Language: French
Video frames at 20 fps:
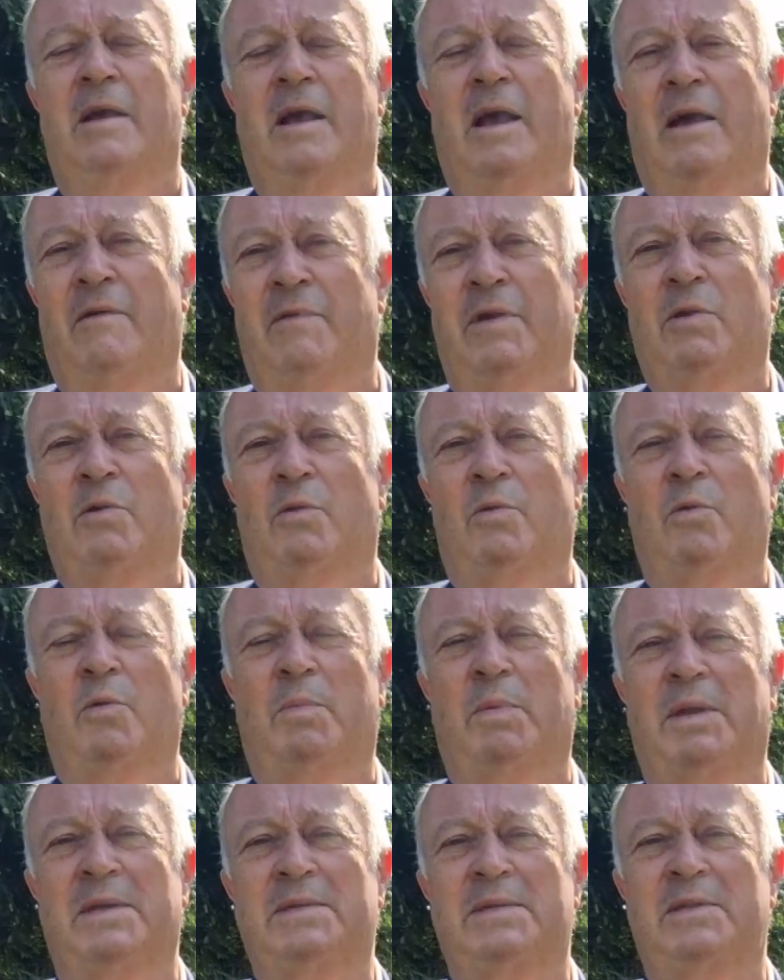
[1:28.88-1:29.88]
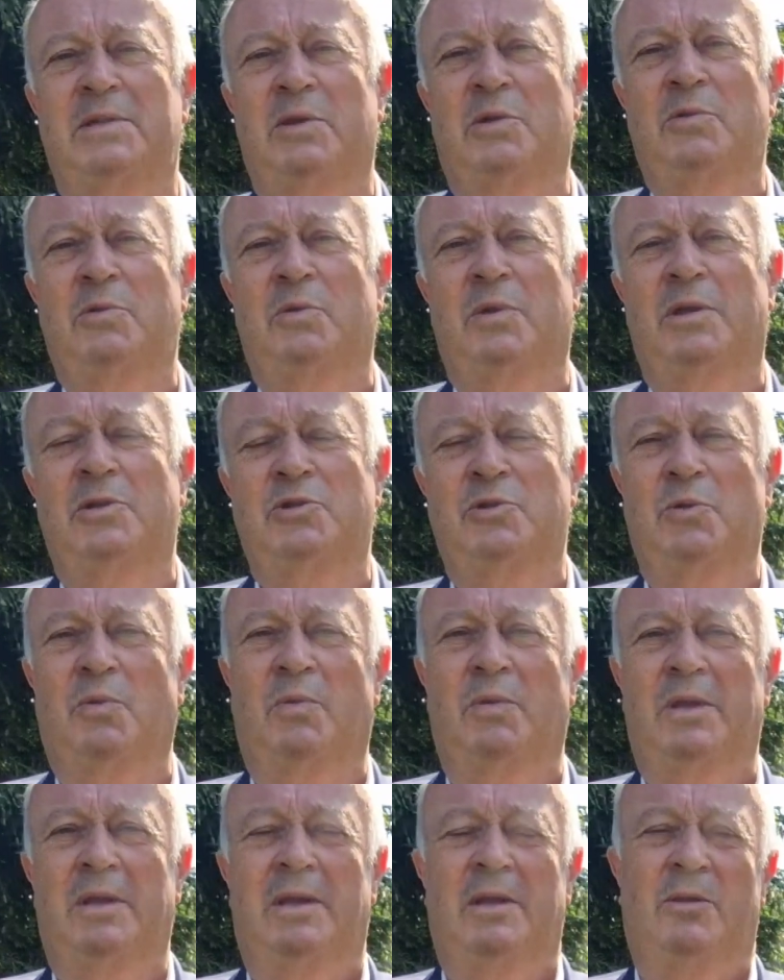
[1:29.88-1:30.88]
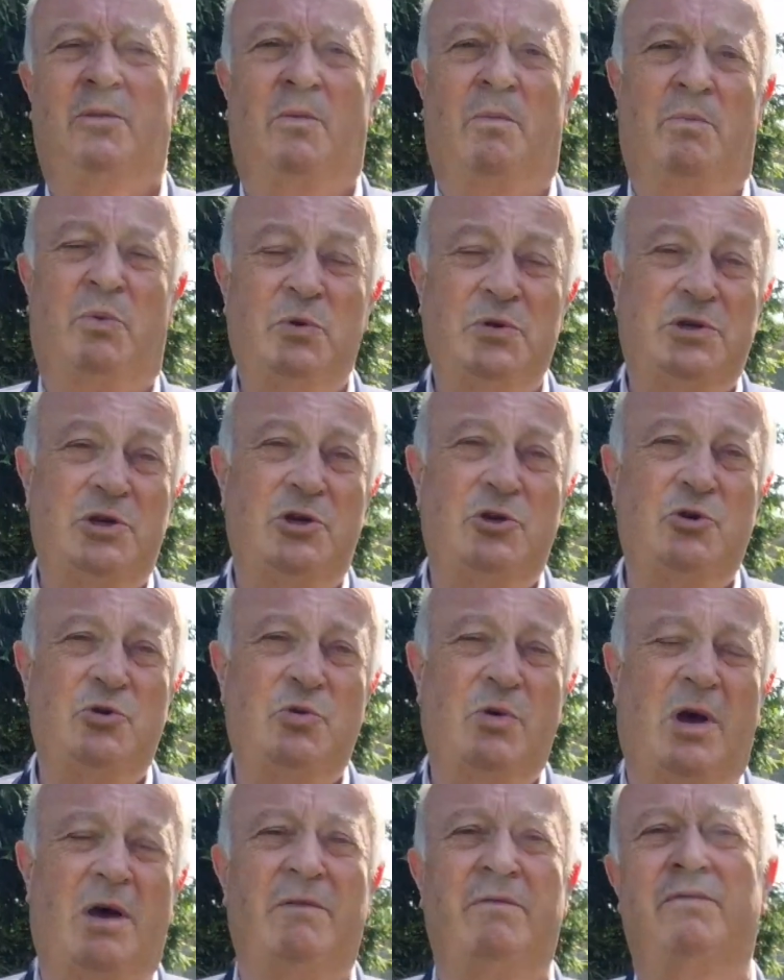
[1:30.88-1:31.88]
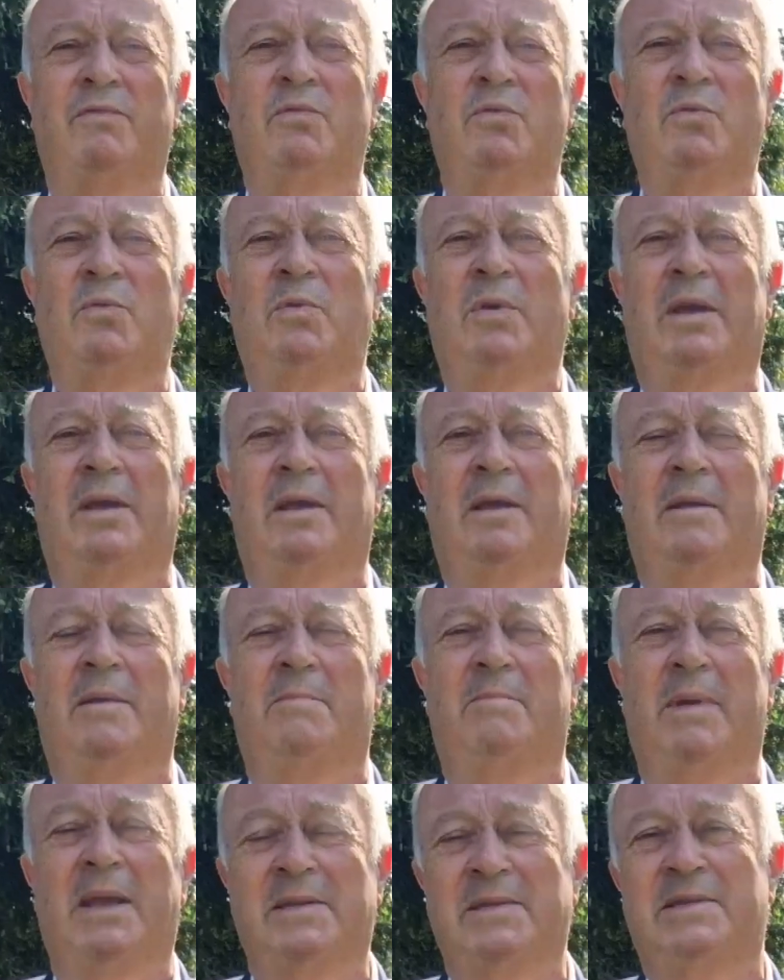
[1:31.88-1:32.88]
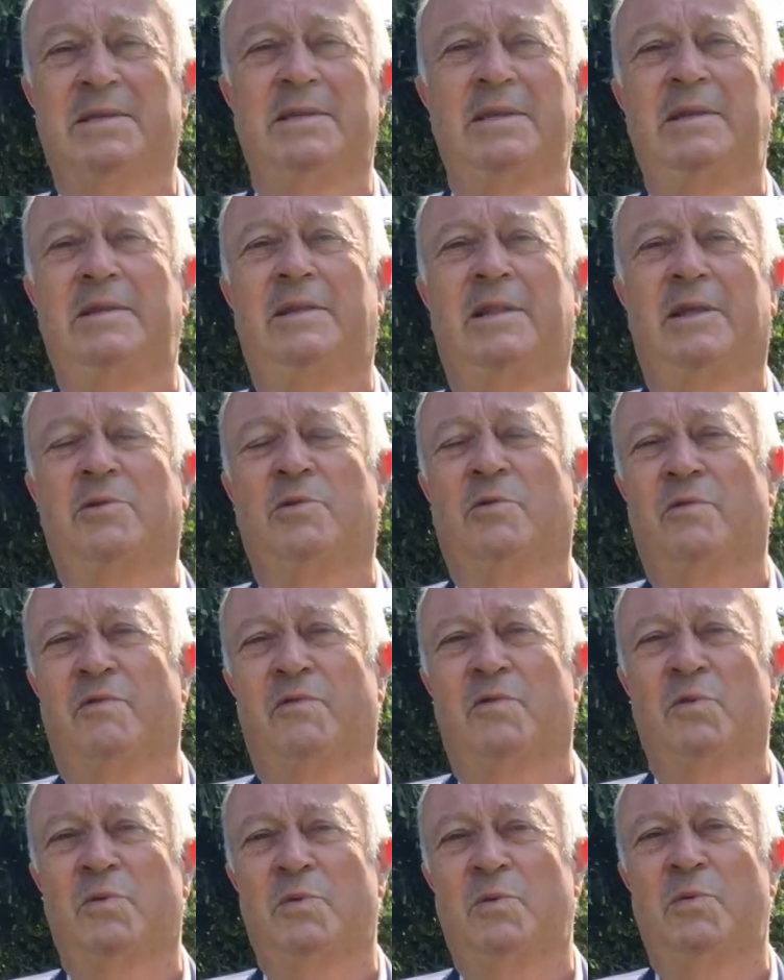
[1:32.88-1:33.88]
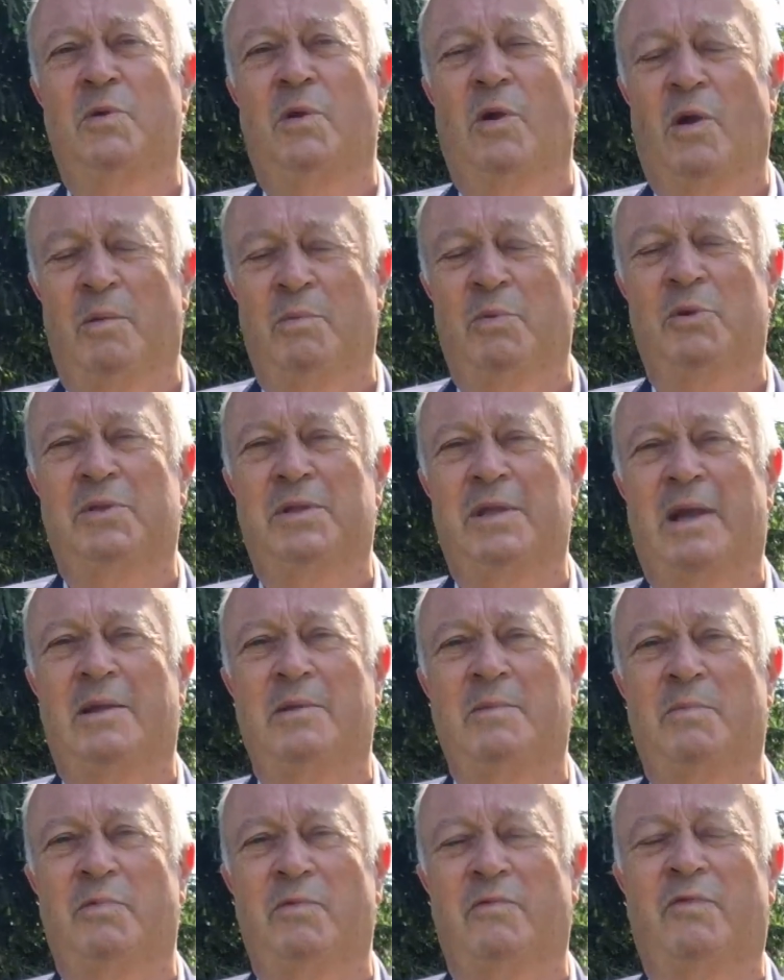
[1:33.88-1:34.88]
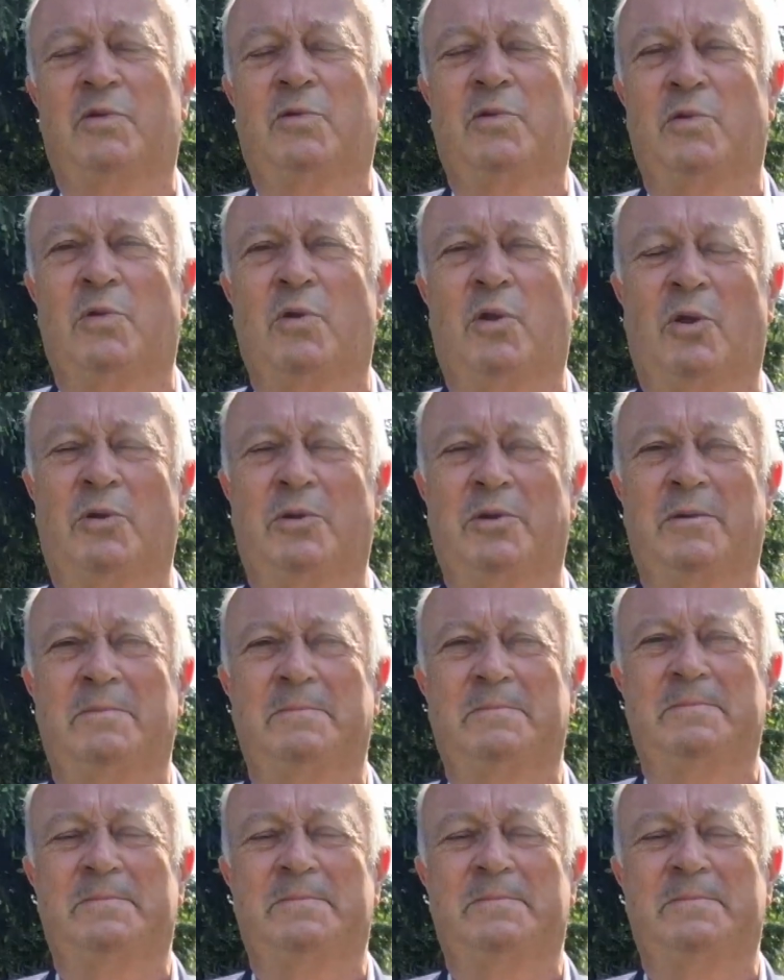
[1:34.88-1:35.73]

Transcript: avec euh, le président de région. Donc bon séjour à vous et merci d'être venu en Bretagne pour votre colloque.